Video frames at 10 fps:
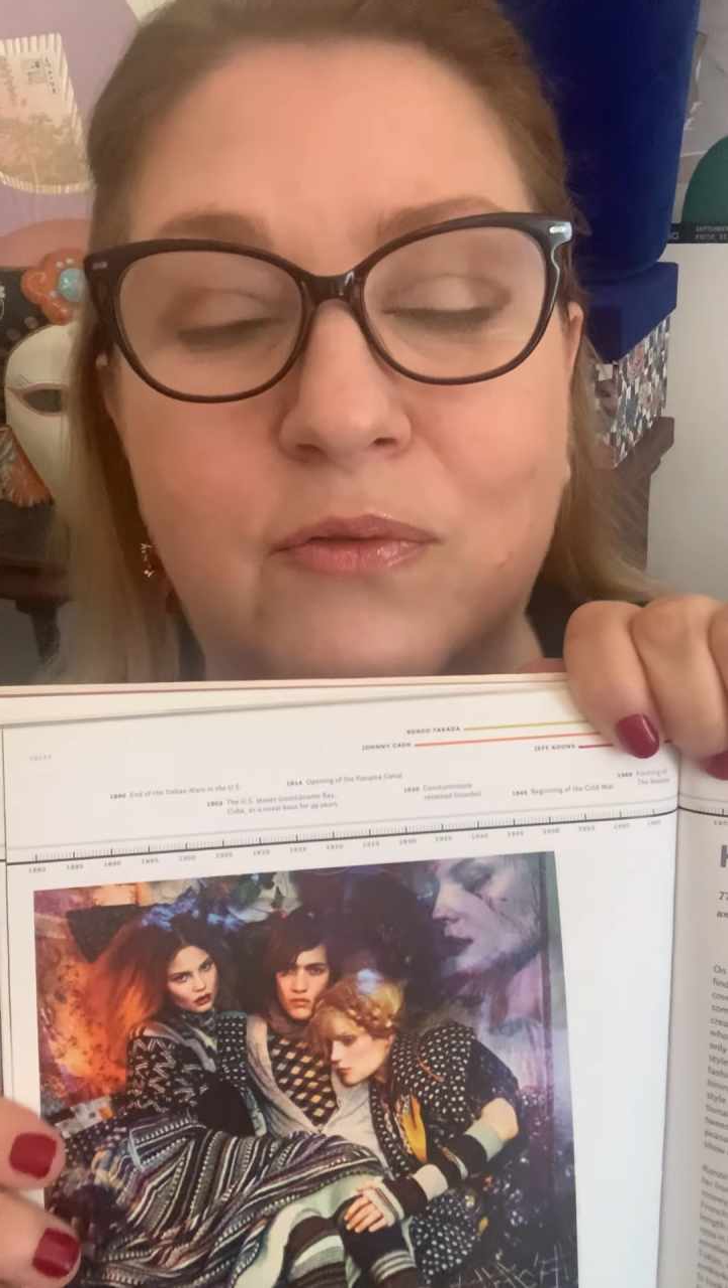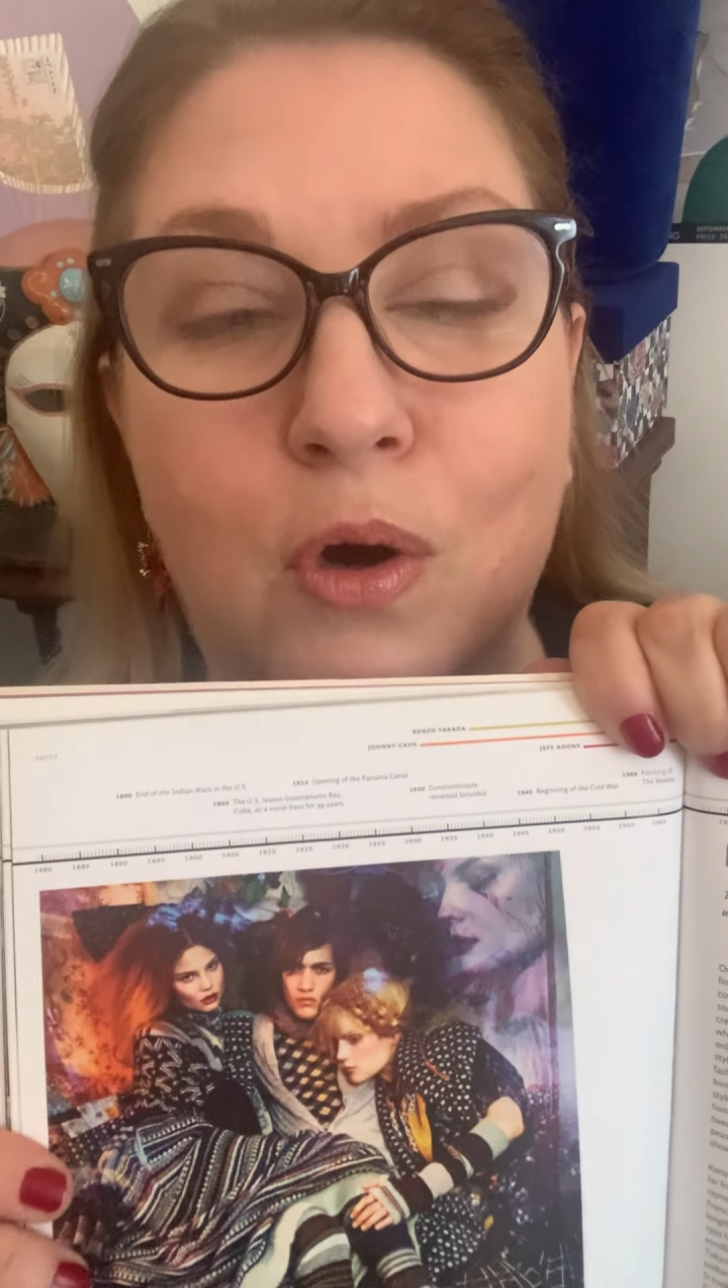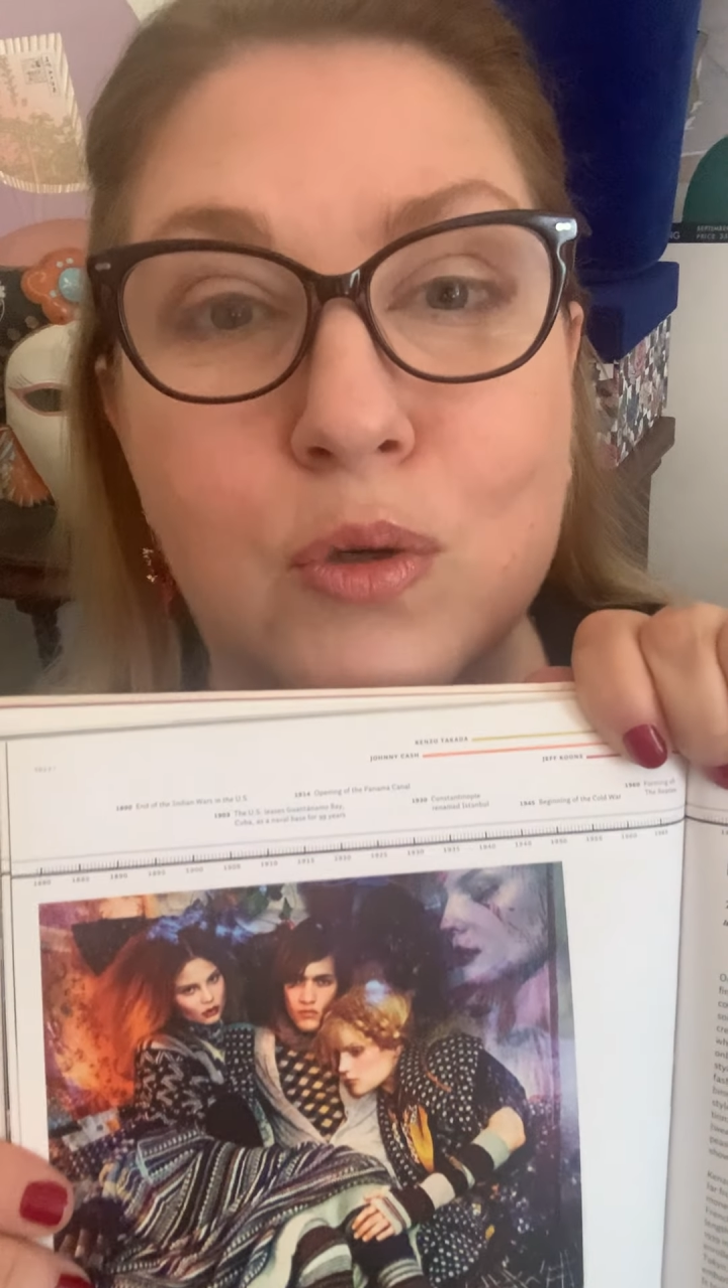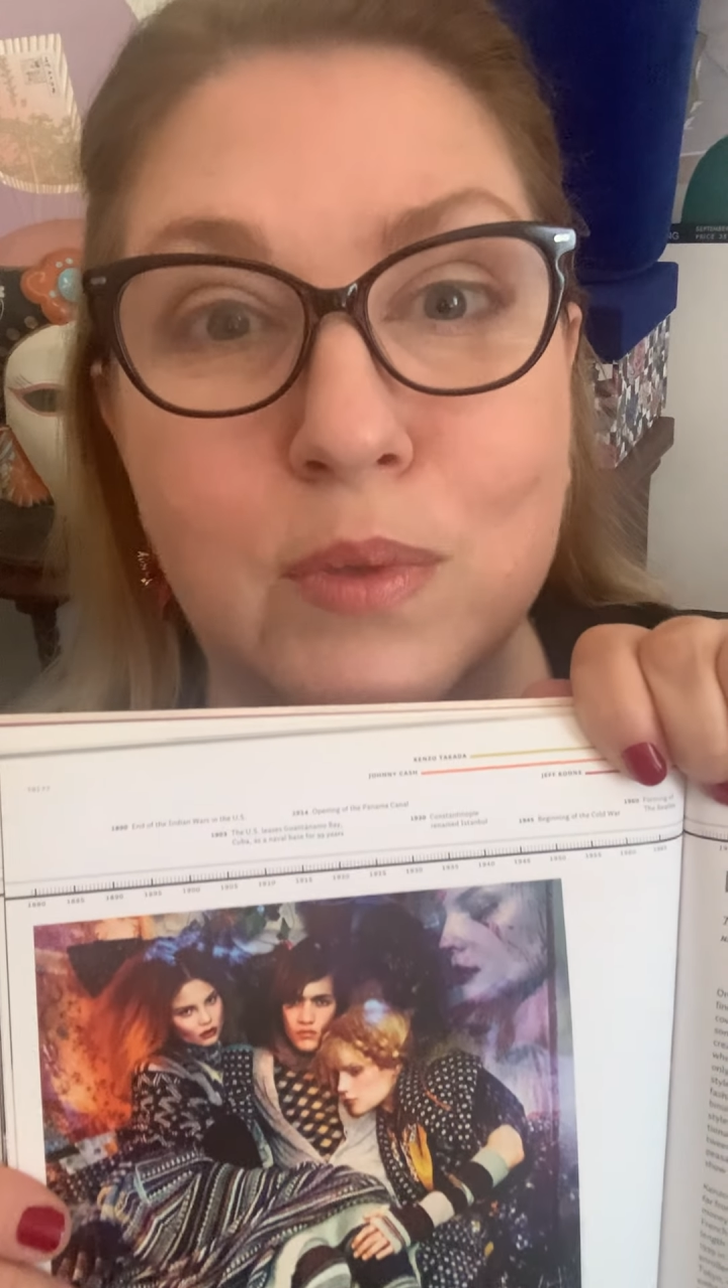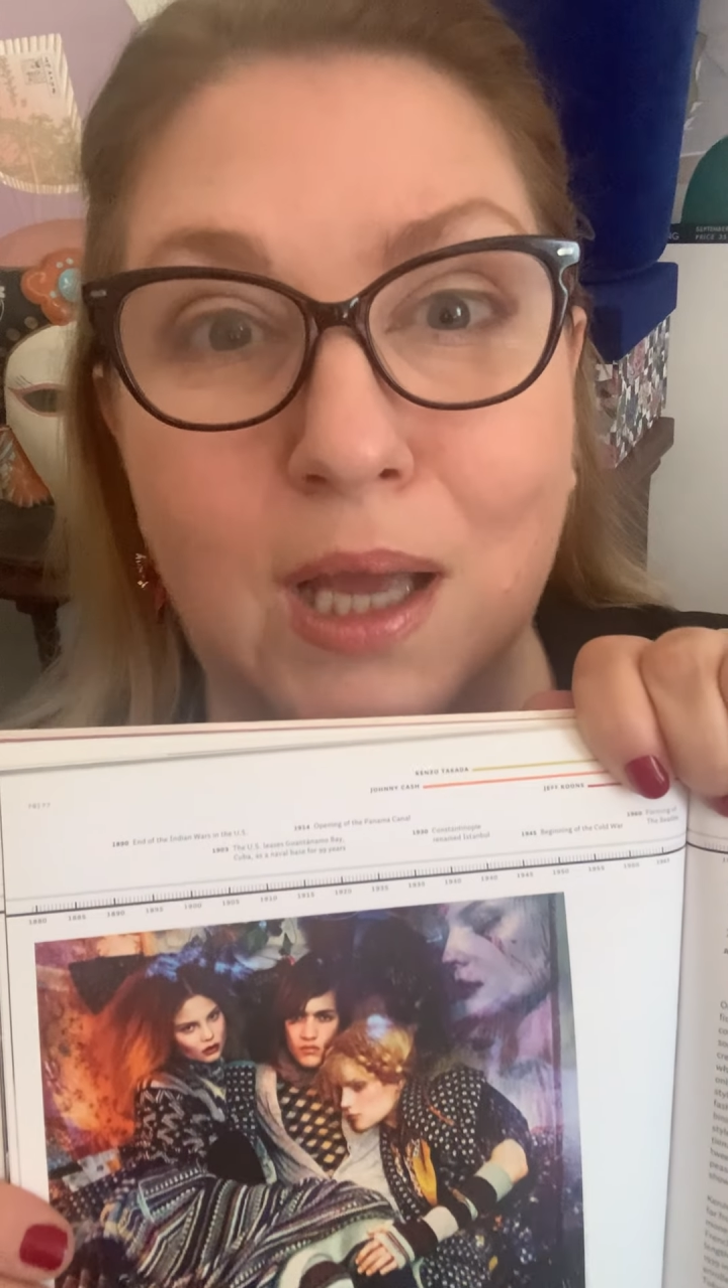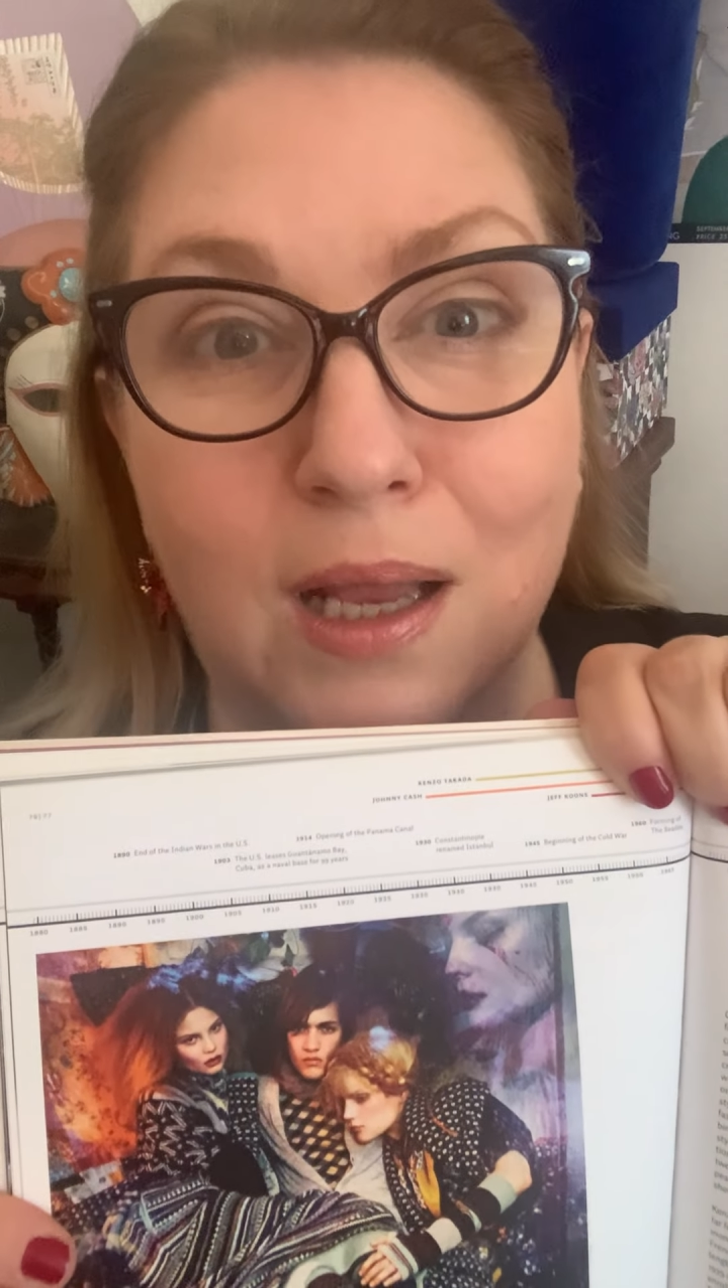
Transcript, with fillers: formy,